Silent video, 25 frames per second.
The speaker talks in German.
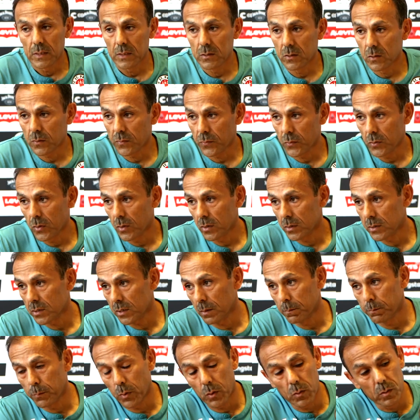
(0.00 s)
ist es für
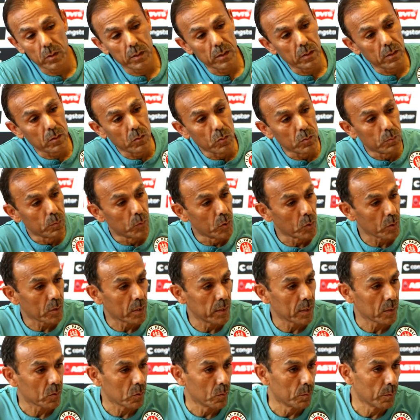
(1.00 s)
St. Pauli
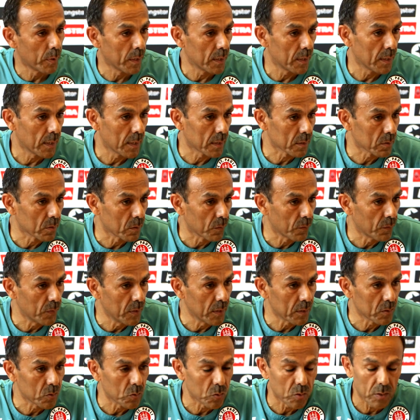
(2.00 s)
unmöglich, um bei die ersten
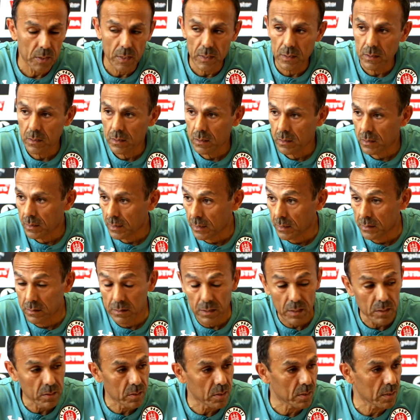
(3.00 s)
vier zu stehen in
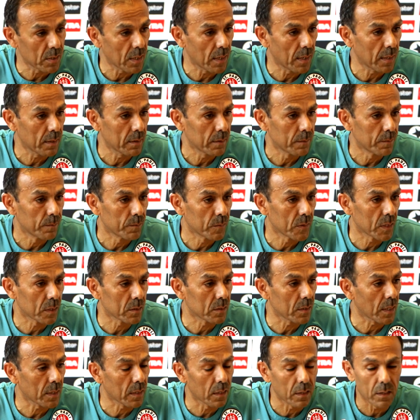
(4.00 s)
dieses Jahr.
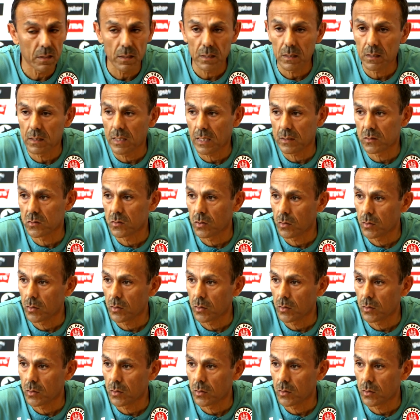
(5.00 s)
Das sage ich ganz